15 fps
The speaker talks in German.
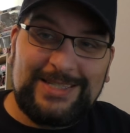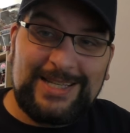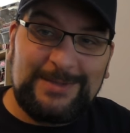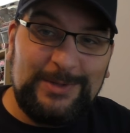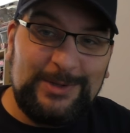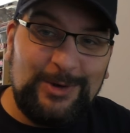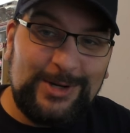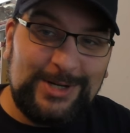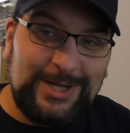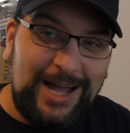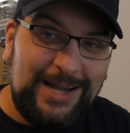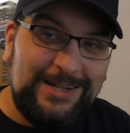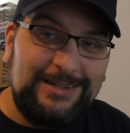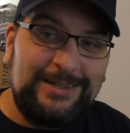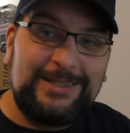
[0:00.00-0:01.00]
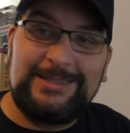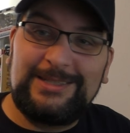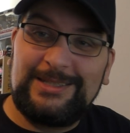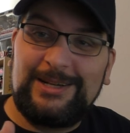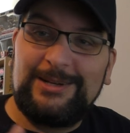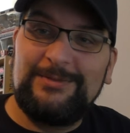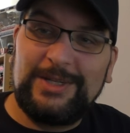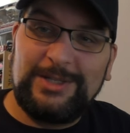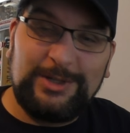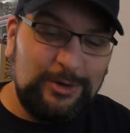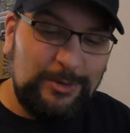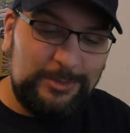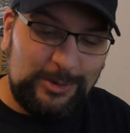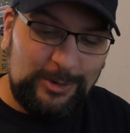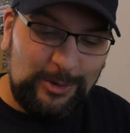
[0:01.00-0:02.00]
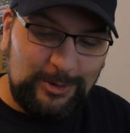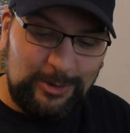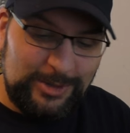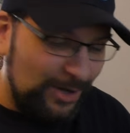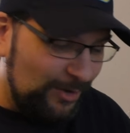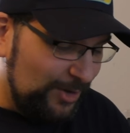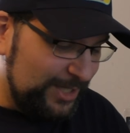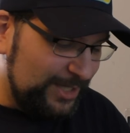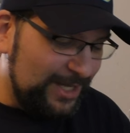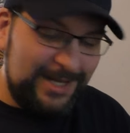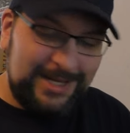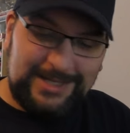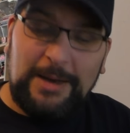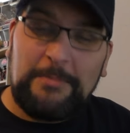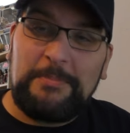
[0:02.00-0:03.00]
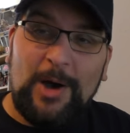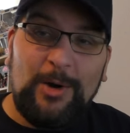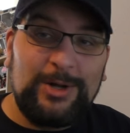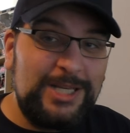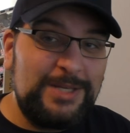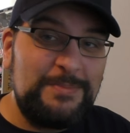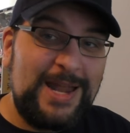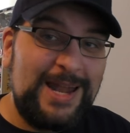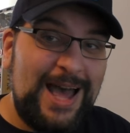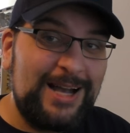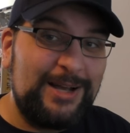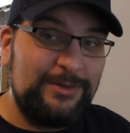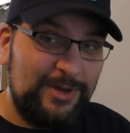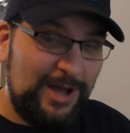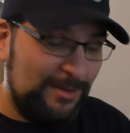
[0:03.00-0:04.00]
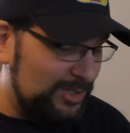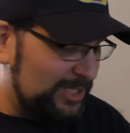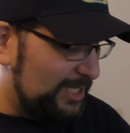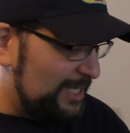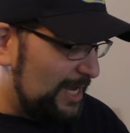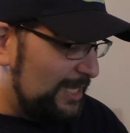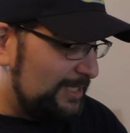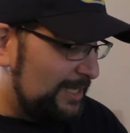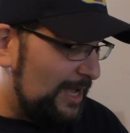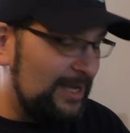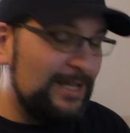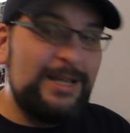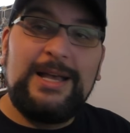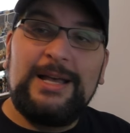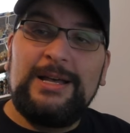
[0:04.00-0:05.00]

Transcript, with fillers: was das bedeuten kann. Ne? Ist denn da irgendwelche Kryptologen unter euch? Ich habe auch nicht mehr nachgefragt, muss ich ganz ehrlich sagen.